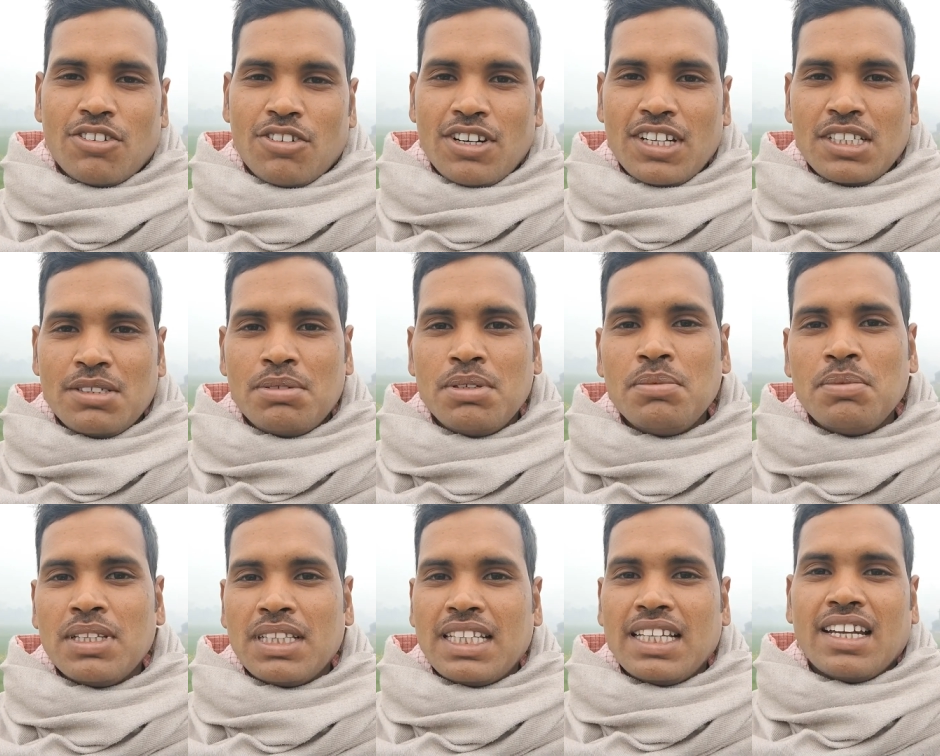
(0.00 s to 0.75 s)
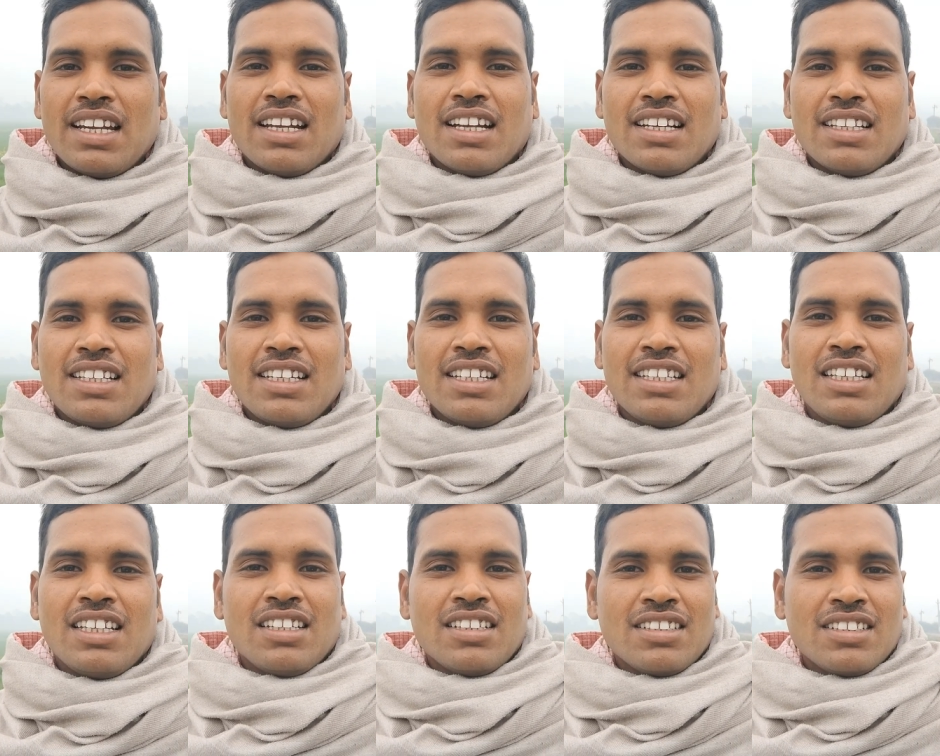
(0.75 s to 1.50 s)
नॉलेज भी मिलते रहेगा
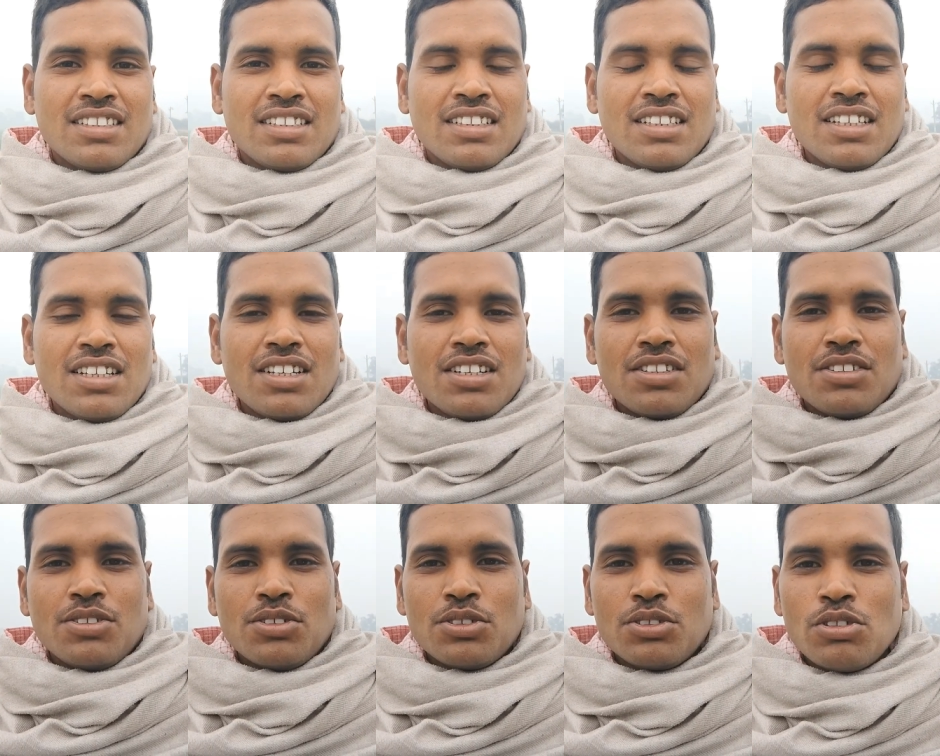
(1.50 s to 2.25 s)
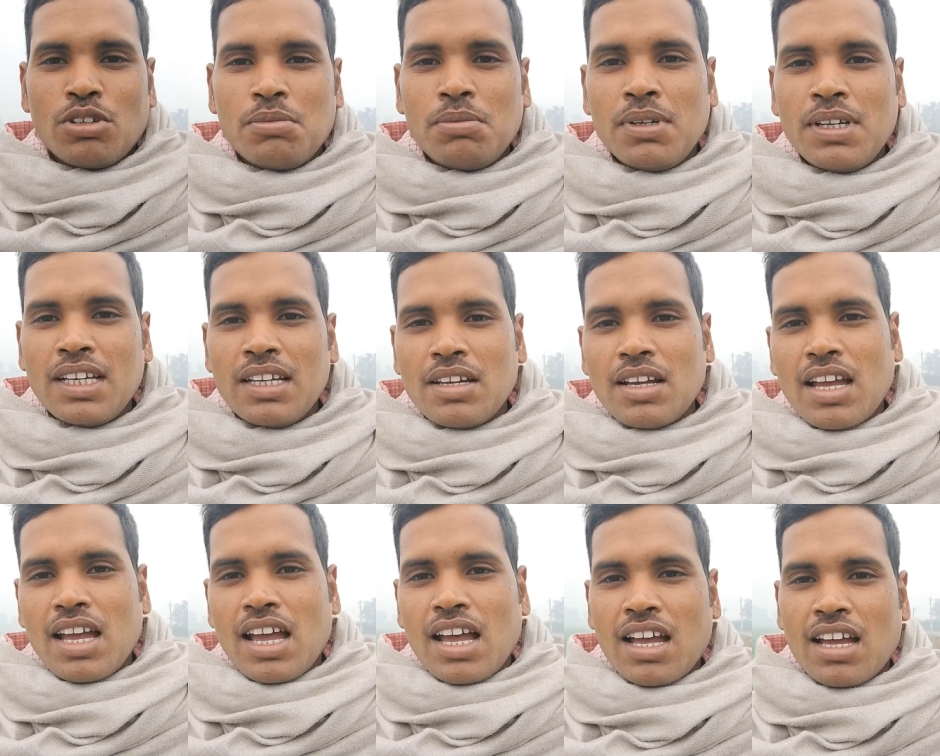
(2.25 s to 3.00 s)
धीरे धीरे तो दोस्तों अभी
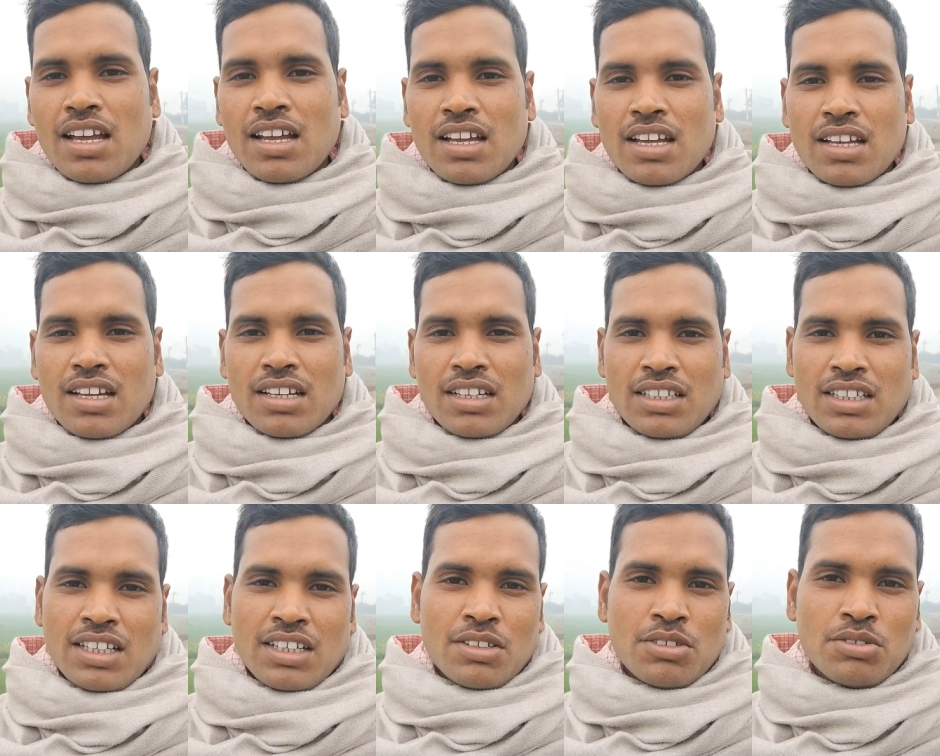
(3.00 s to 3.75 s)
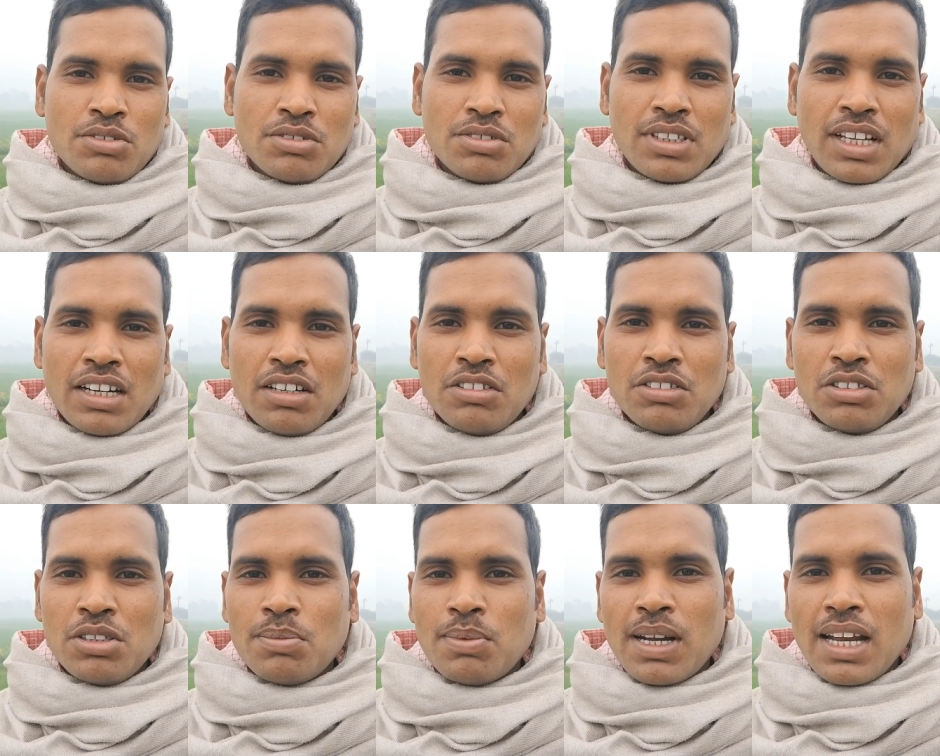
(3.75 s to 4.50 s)
आ गया हूँ
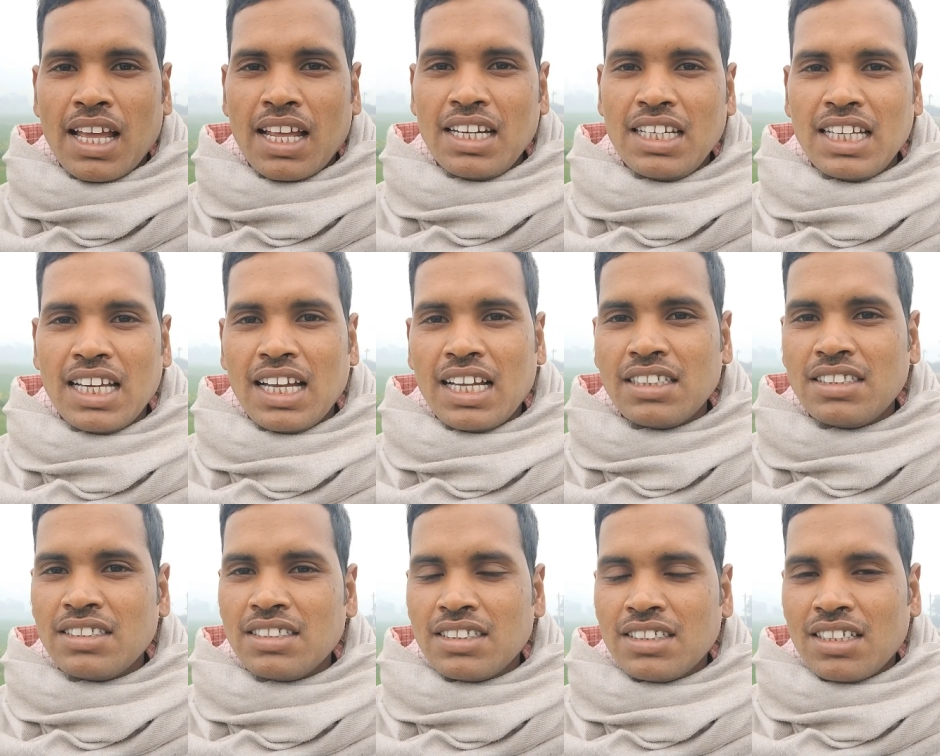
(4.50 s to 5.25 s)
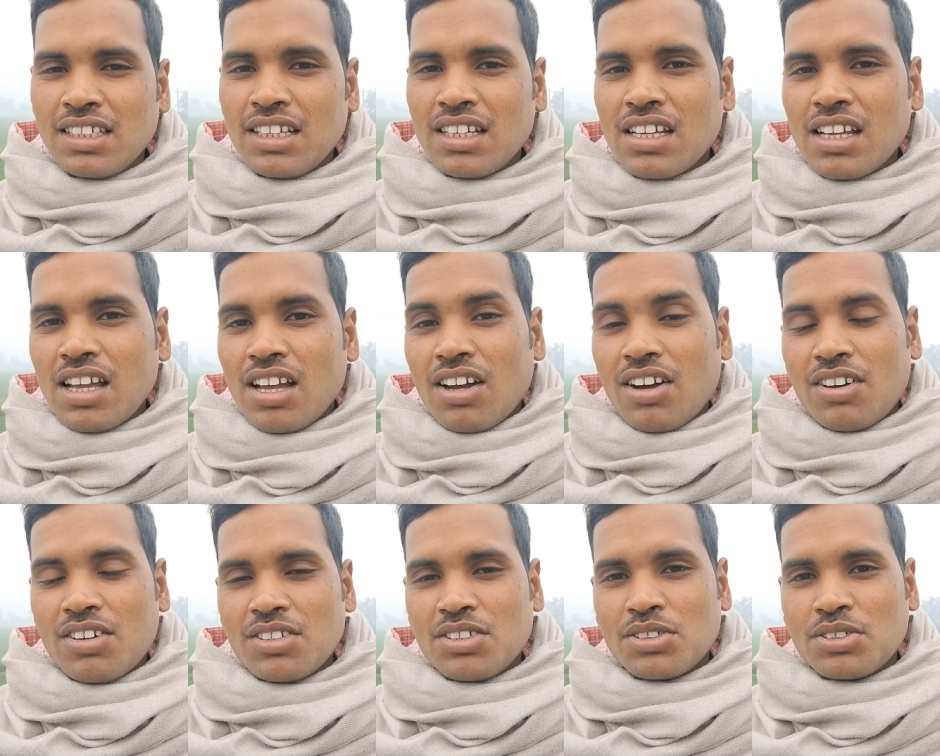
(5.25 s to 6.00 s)
दाढ़ी तो बना लिया आज
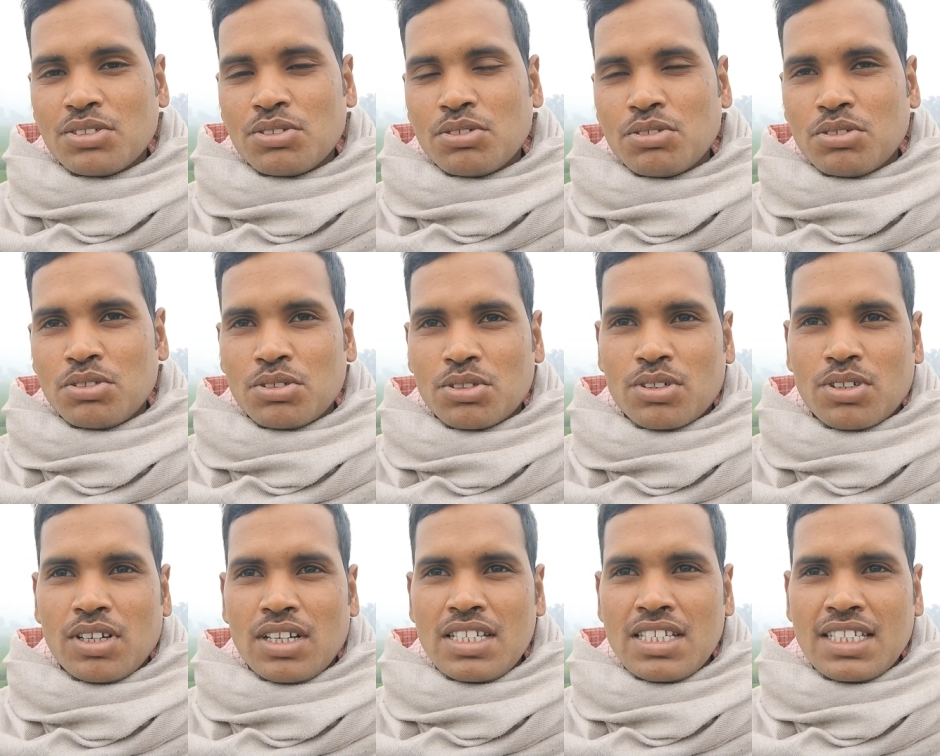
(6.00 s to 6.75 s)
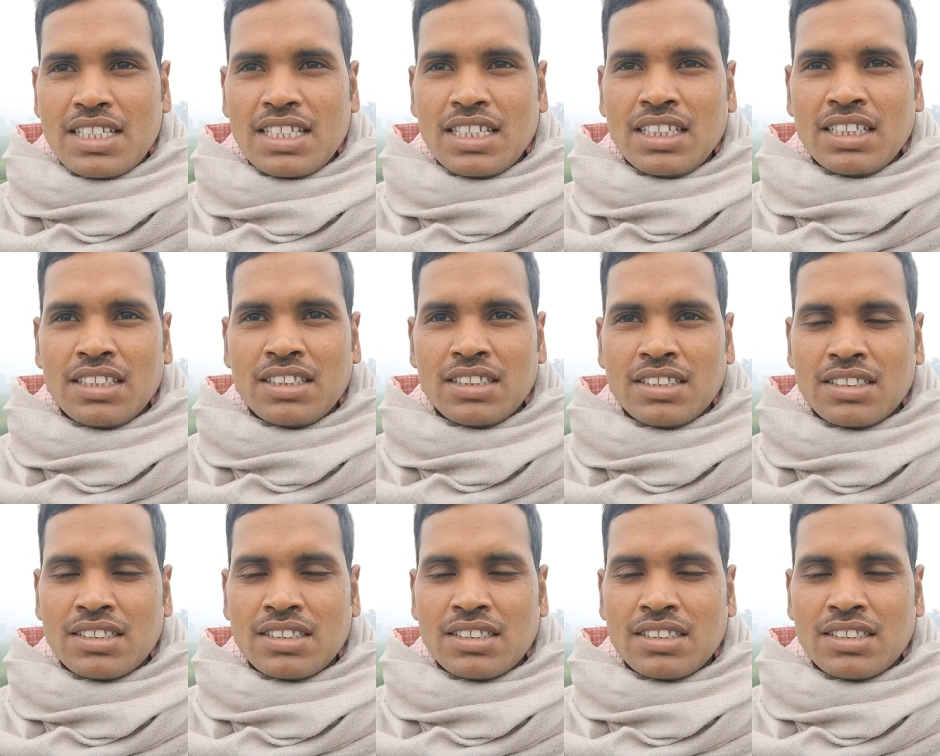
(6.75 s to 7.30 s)
और दोस्तों कल से